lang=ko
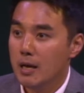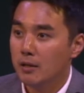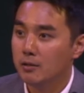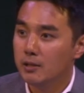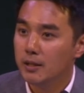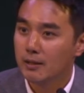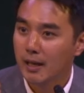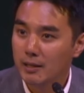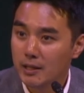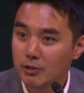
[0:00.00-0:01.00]
그들이
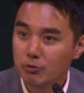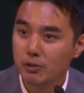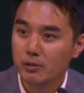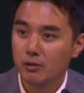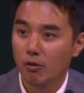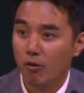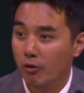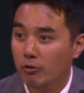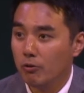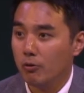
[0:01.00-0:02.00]
깨달을 수 있는
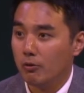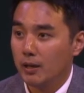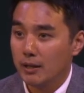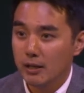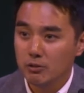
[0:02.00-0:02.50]
언어로, 깨달을